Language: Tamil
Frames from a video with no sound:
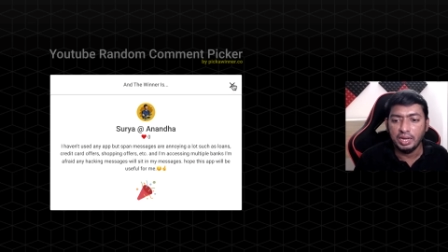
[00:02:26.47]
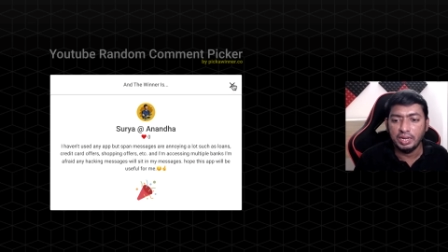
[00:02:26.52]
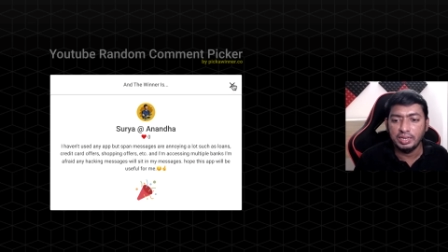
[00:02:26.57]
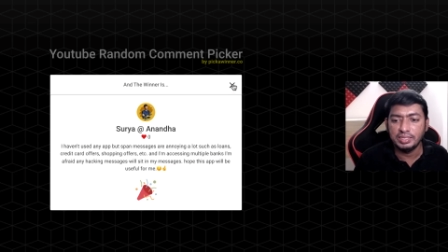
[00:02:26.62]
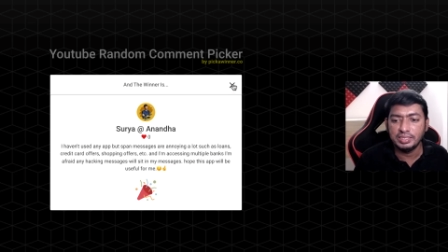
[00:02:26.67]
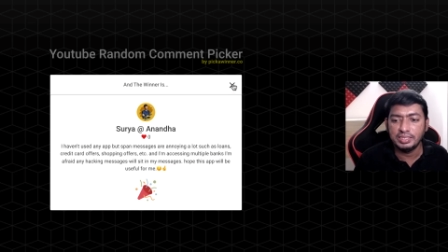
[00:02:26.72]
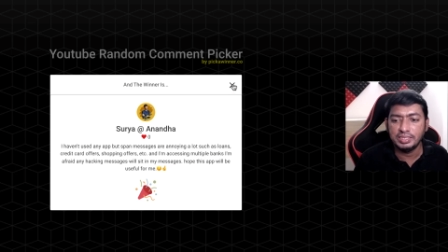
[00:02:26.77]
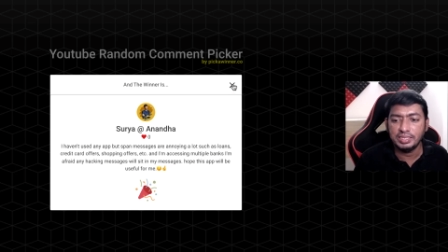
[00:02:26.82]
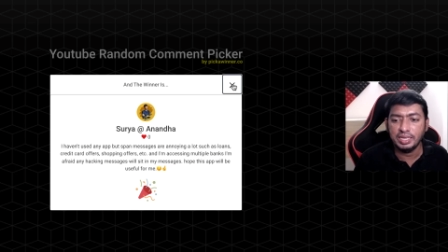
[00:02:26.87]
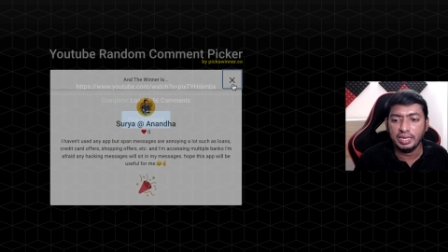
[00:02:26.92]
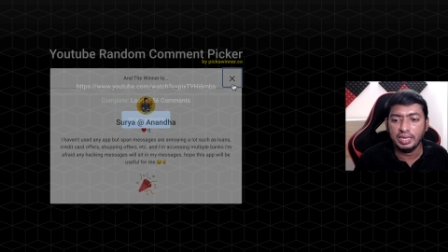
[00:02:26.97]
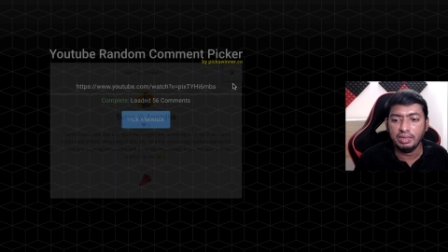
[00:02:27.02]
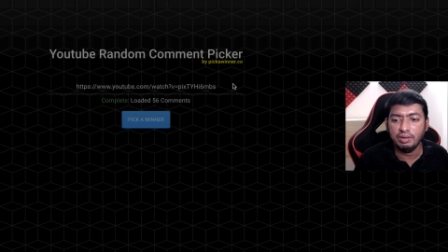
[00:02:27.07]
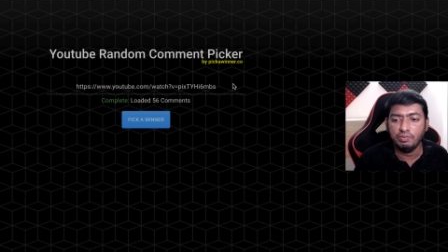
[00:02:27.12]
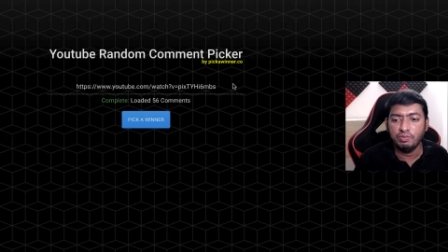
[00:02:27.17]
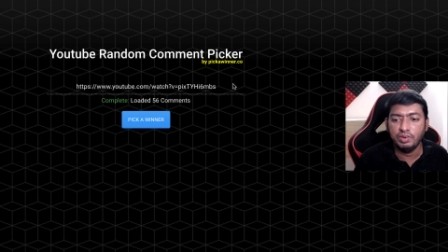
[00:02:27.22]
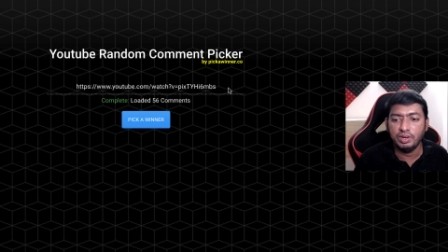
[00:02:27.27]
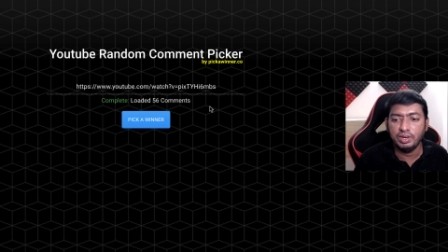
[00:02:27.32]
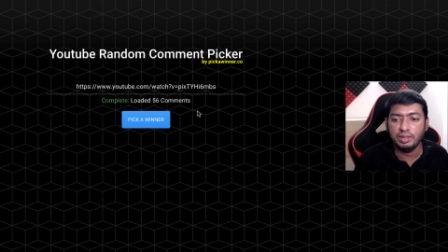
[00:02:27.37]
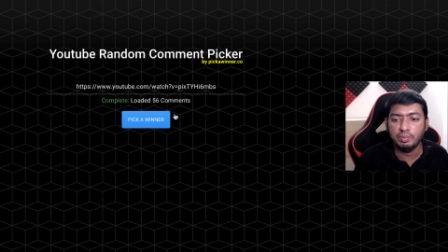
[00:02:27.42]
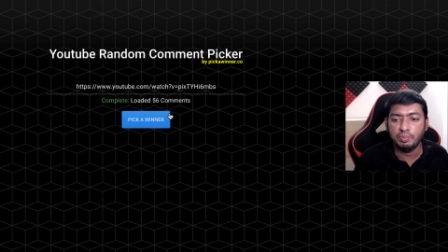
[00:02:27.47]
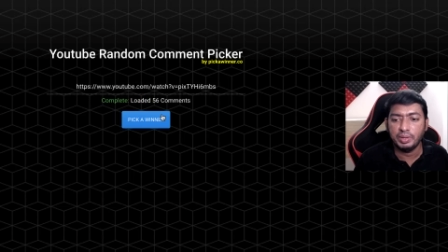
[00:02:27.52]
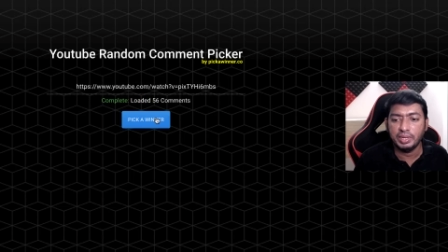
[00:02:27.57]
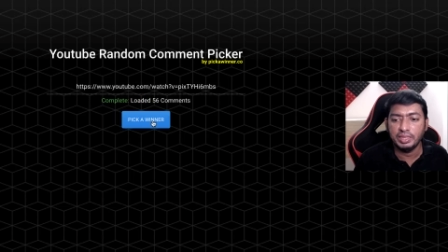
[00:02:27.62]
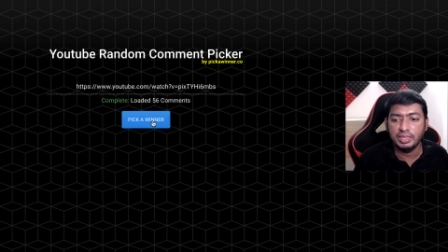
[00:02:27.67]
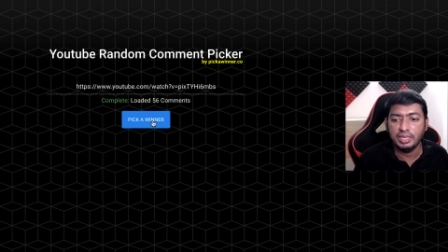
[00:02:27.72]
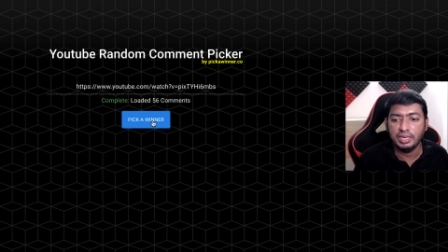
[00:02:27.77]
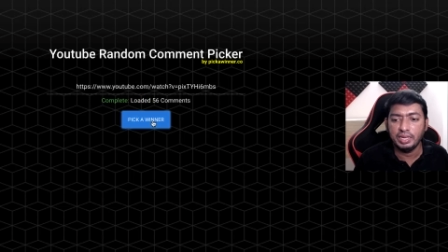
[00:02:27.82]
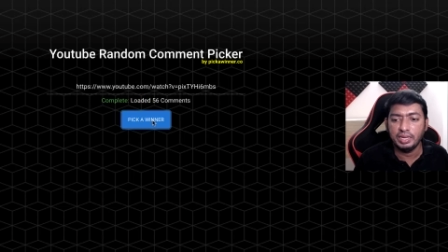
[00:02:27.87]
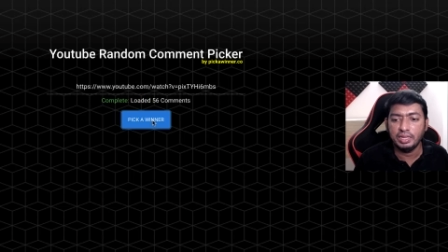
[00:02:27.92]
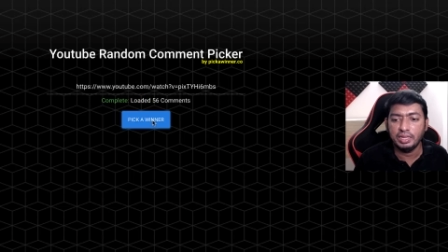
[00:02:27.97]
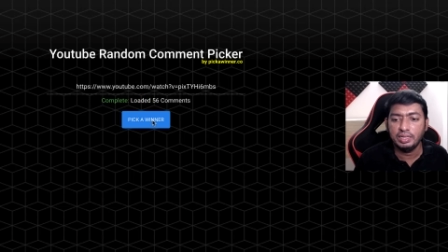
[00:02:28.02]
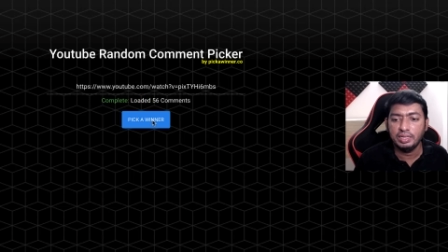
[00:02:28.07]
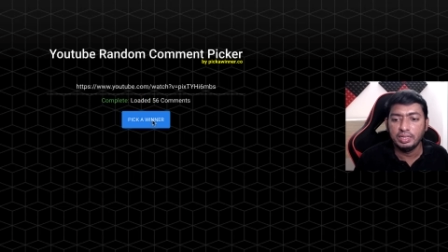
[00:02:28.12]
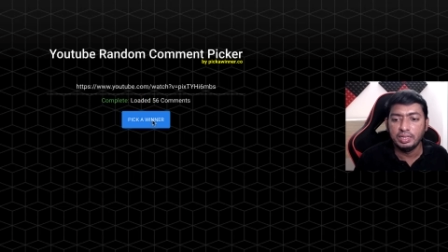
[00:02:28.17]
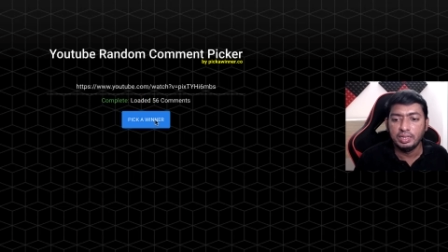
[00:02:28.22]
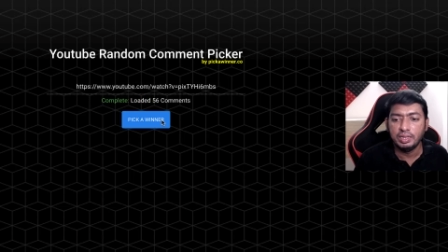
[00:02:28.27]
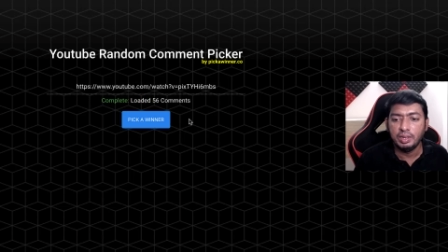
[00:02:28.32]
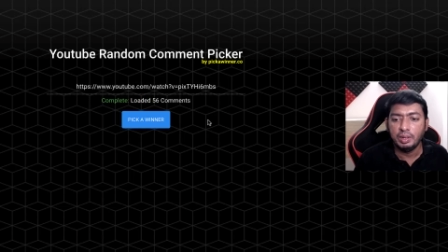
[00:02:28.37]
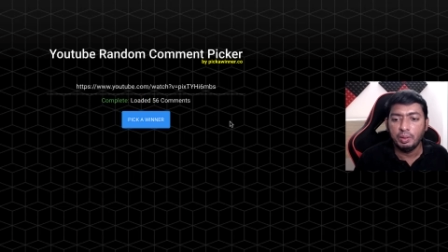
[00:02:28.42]
அண்ட் செகண்ட் வின்னர் பார்த்தீங்கன்னா
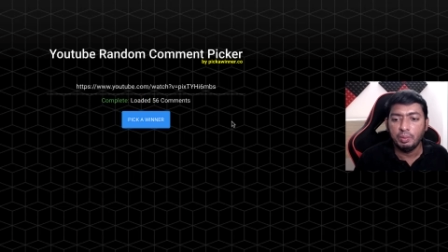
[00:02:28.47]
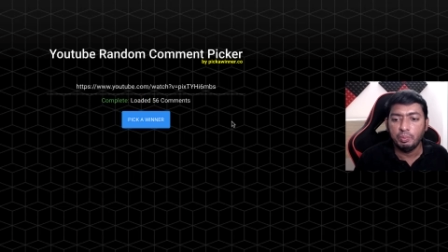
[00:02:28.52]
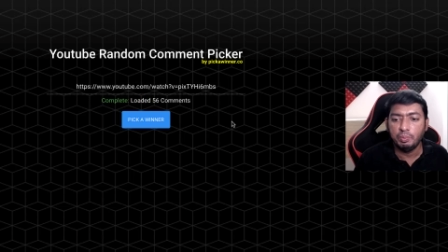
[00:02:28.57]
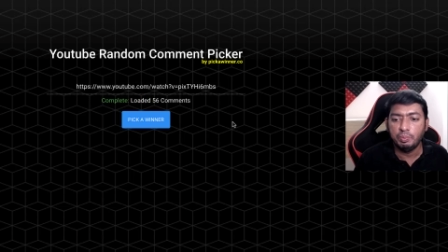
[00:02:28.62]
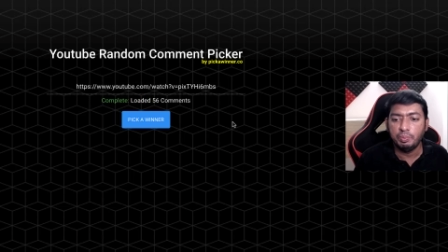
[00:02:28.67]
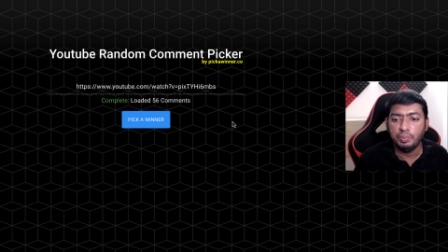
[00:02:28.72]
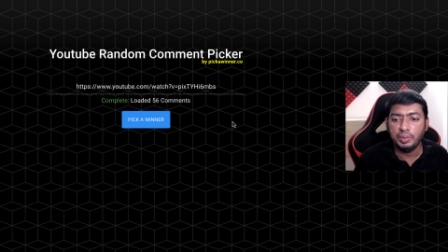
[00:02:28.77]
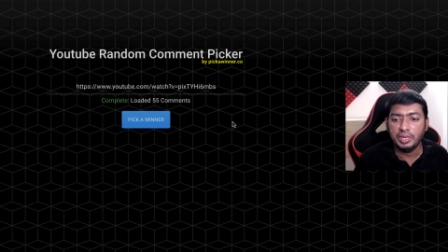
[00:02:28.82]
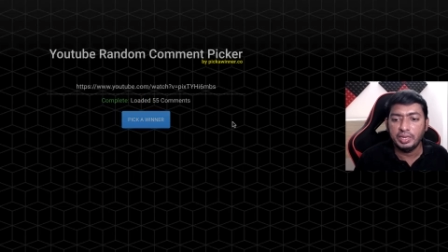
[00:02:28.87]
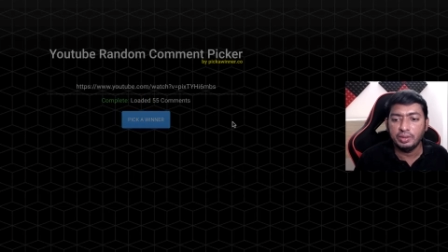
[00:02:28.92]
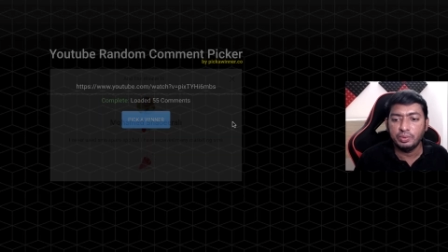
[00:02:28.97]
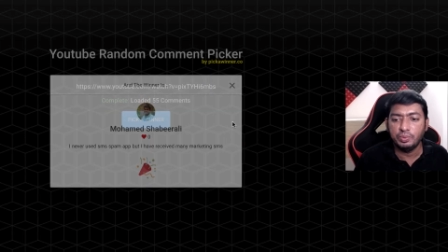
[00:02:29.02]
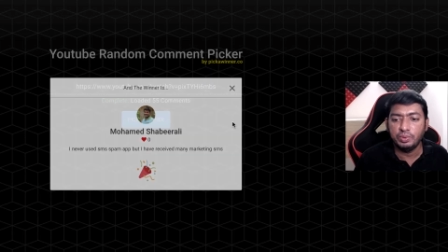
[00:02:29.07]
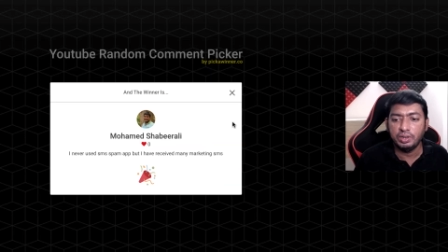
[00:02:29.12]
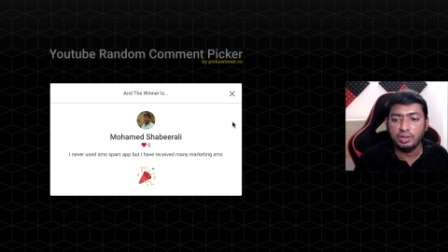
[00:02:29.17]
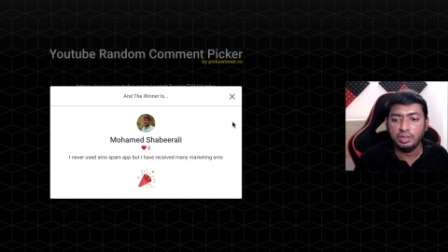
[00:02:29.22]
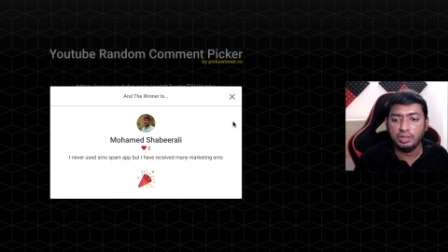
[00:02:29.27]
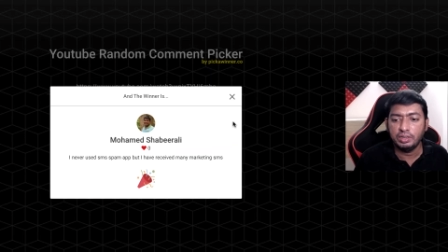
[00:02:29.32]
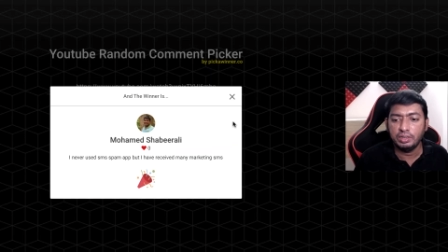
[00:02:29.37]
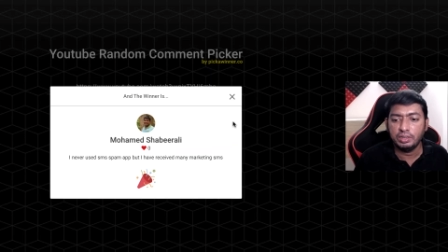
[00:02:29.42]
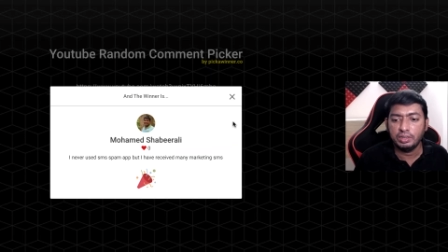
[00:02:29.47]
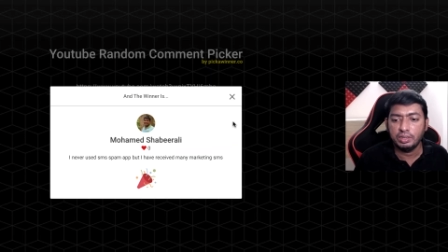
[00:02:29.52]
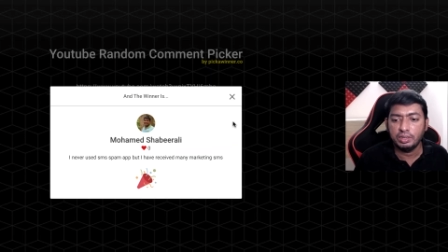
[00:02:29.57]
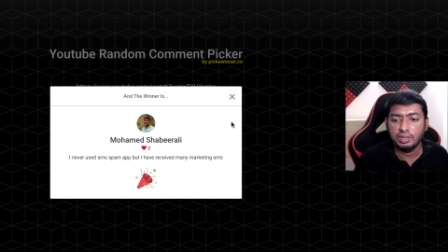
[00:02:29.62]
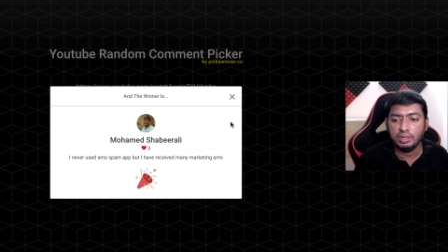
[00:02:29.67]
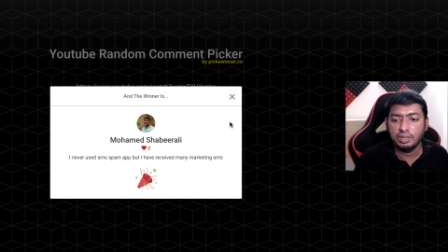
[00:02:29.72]
பிக்க வின்னர்